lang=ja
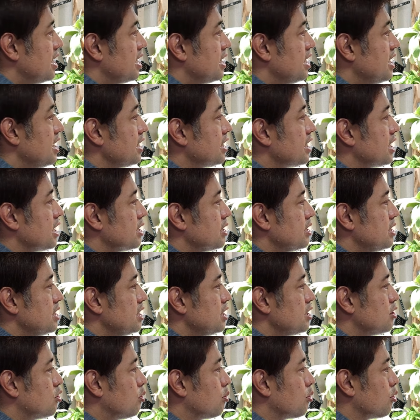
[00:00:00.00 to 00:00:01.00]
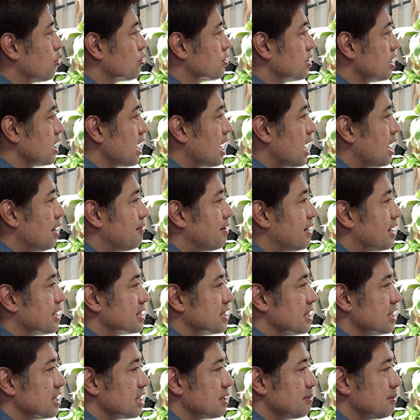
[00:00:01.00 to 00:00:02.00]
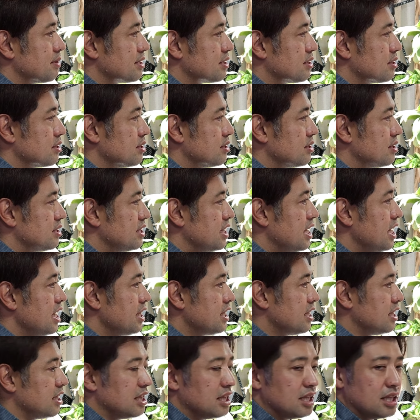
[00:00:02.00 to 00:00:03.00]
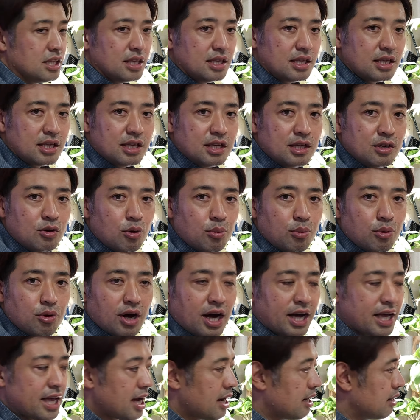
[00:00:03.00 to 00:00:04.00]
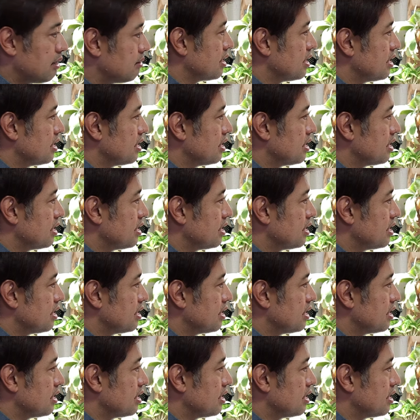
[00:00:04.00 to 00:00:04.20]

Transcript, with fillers: 0.25 秒で泡が出てきます。0.25 秒早っ。